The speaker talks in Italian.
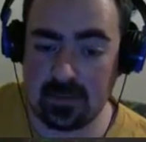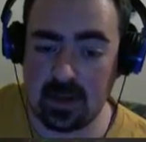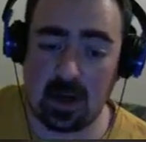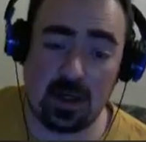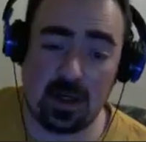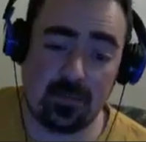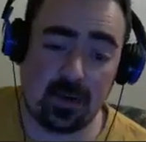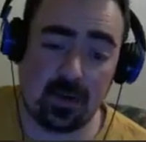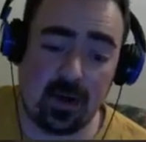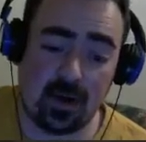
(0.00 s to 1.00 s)
no,
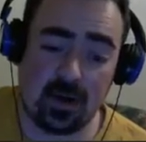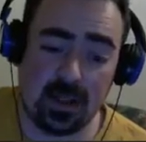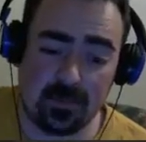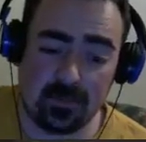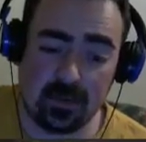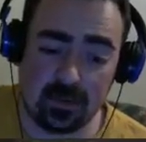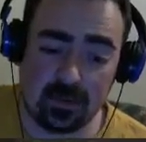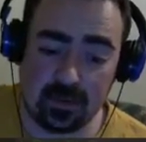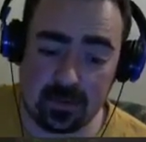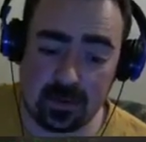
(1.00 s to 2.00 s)
libro, no, libro, non
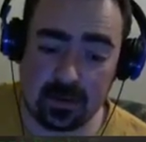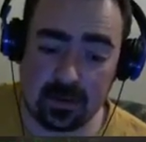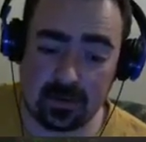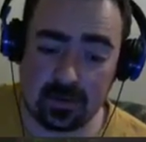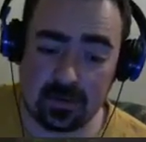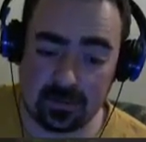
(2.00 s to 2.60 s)
lo voglio.